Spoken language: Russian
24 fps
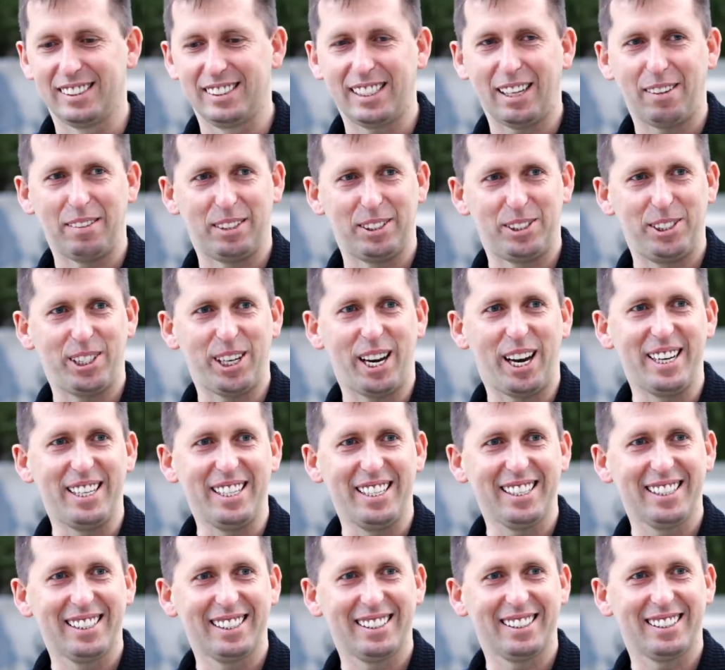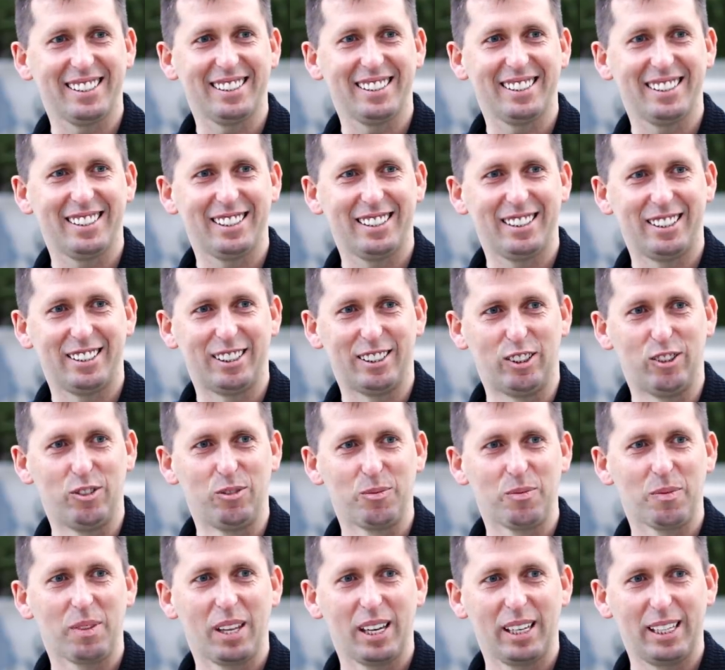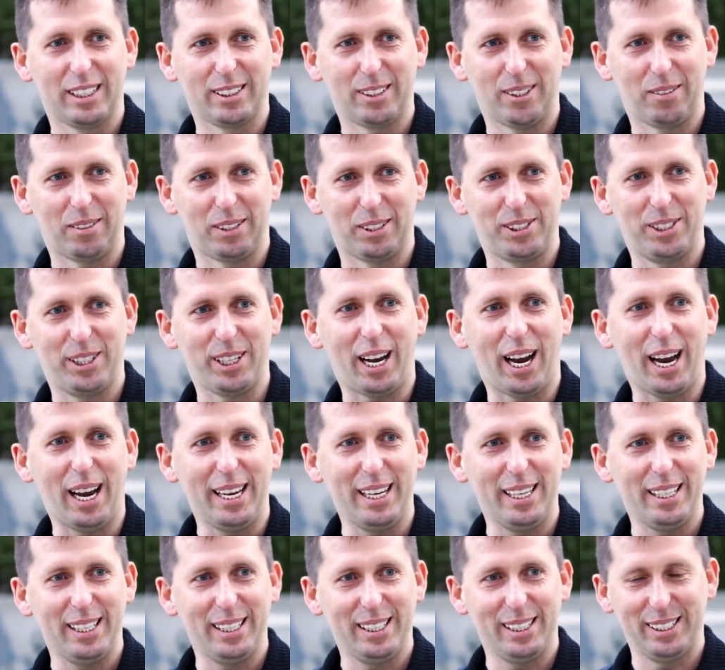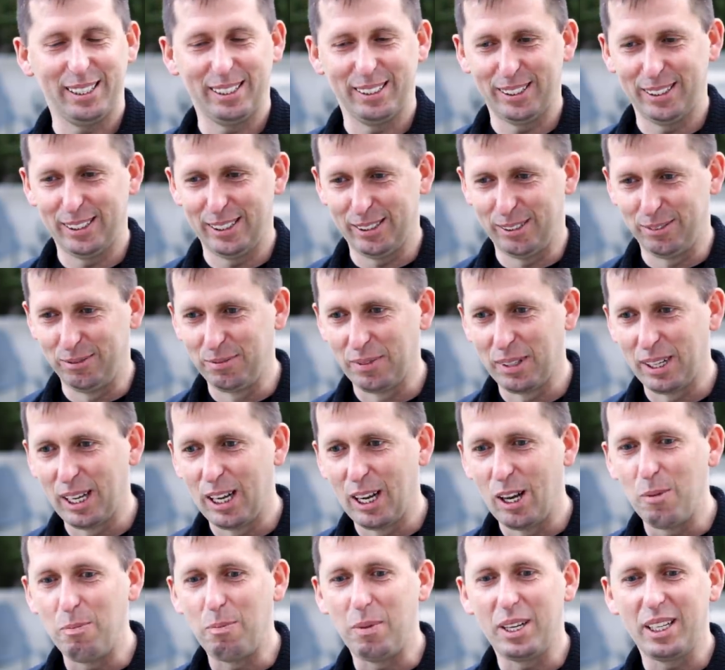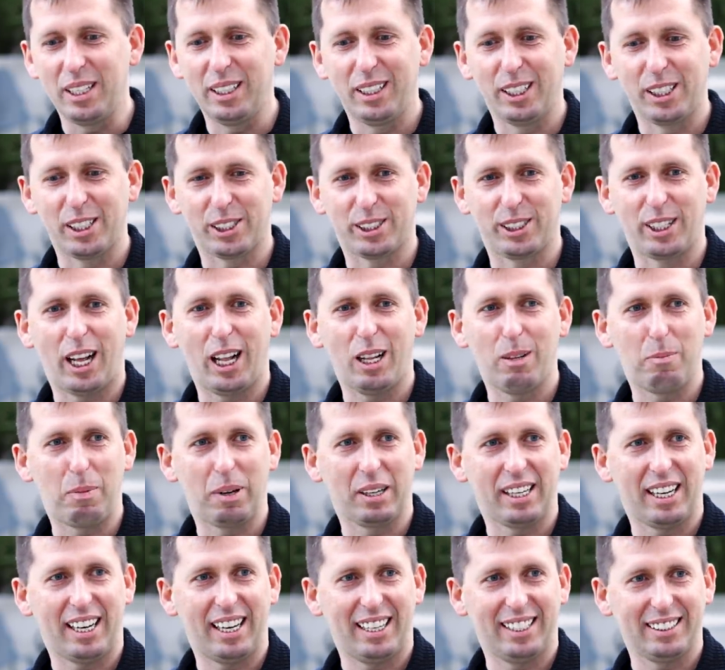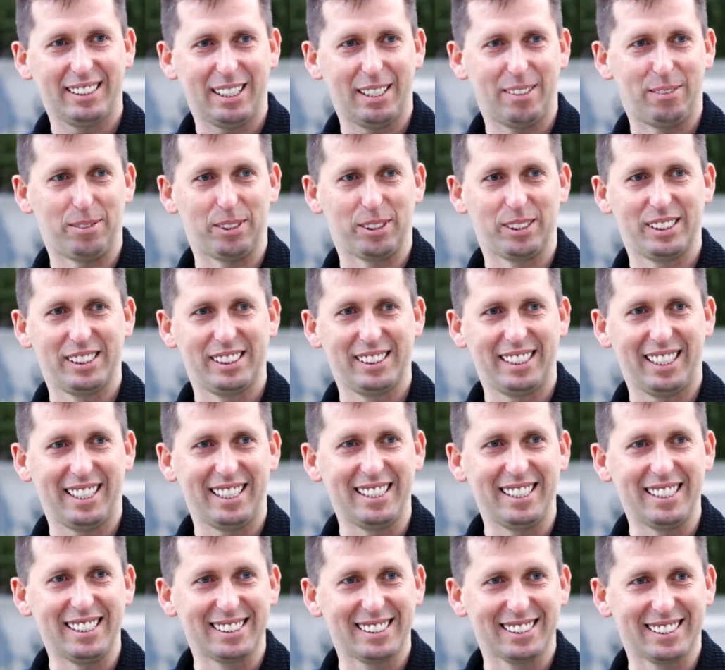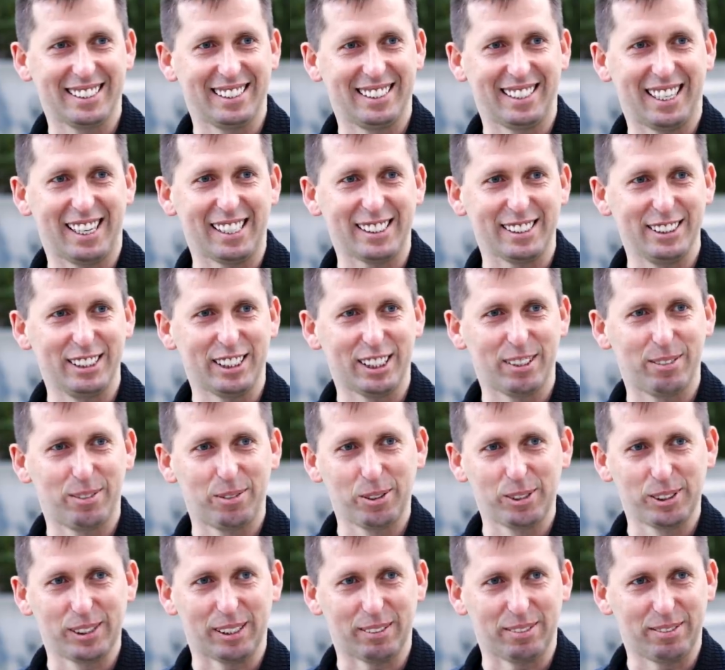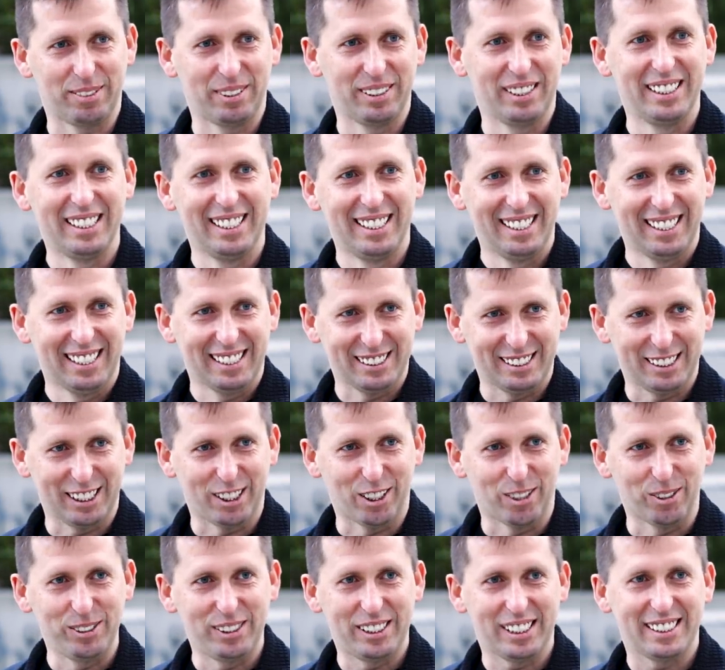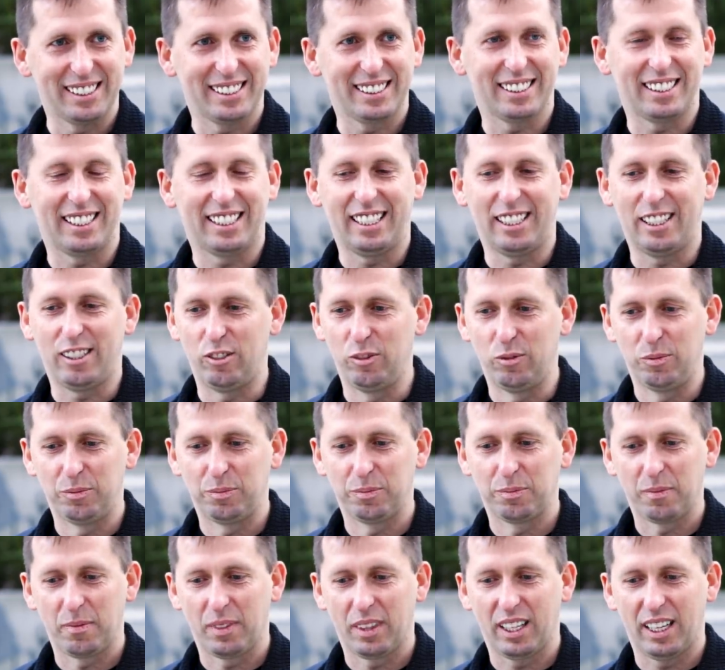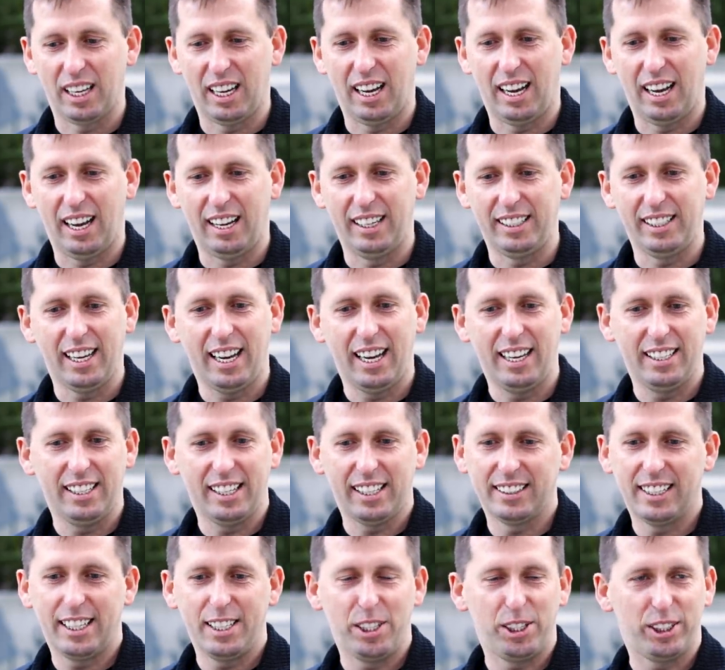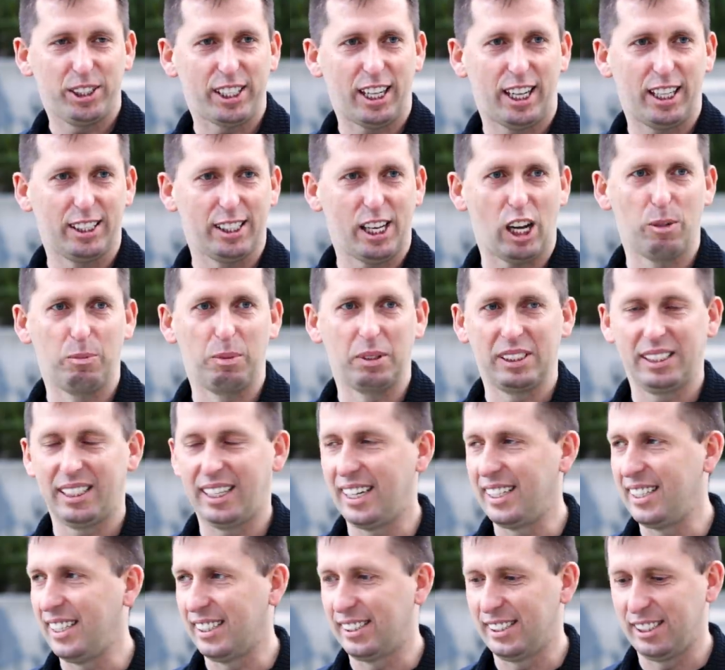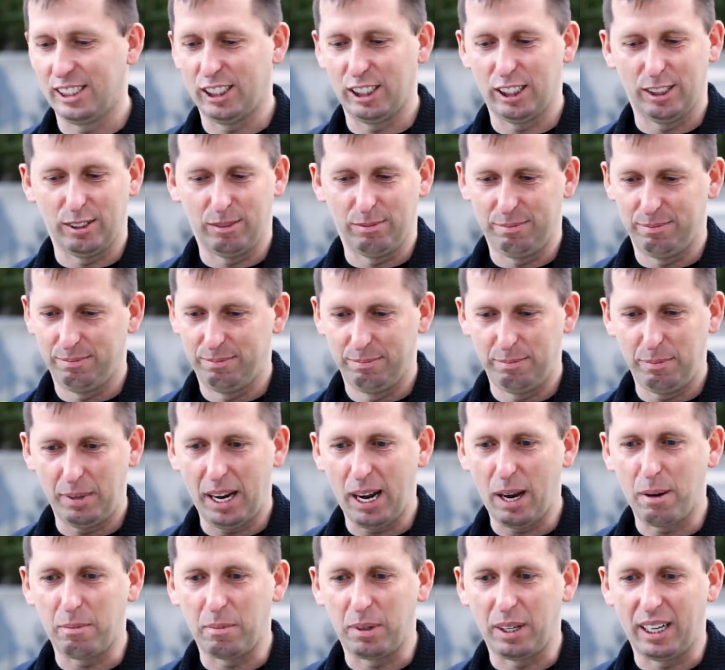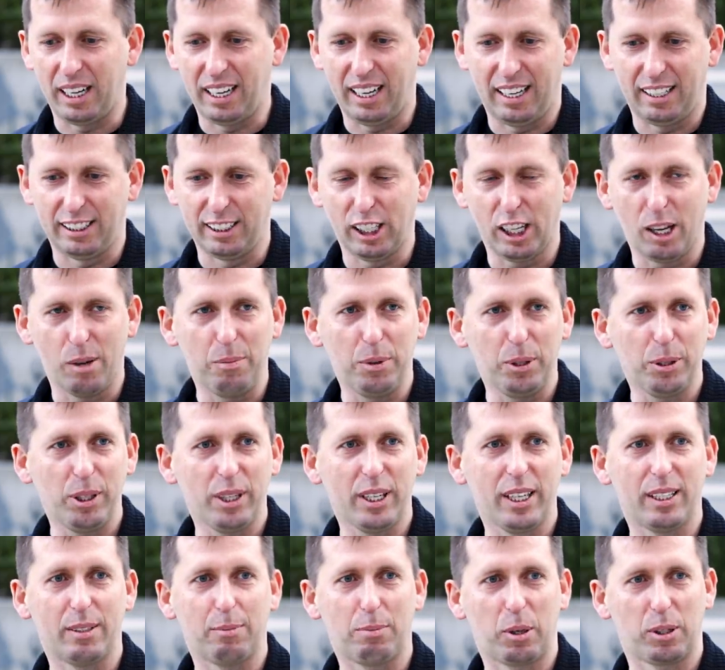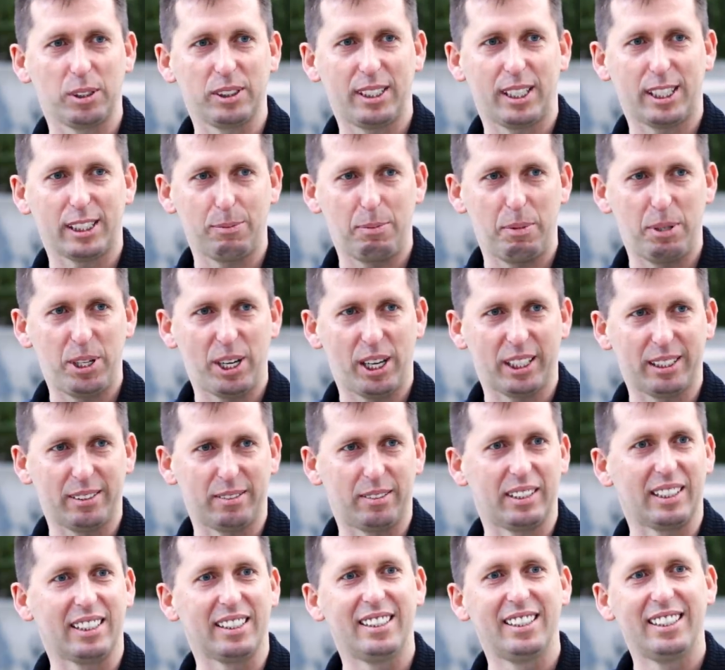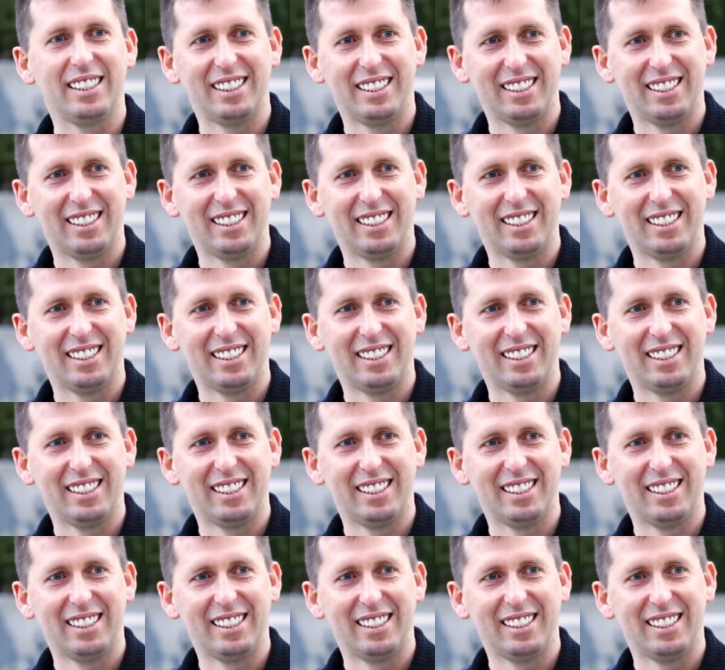ставил чайник, э, готовил чай, э, пил и ждал, пока там вот страницы разных вузов загрузятся. А я никогда не читал как бы страницы прямо на компьютере, я просто распечатывал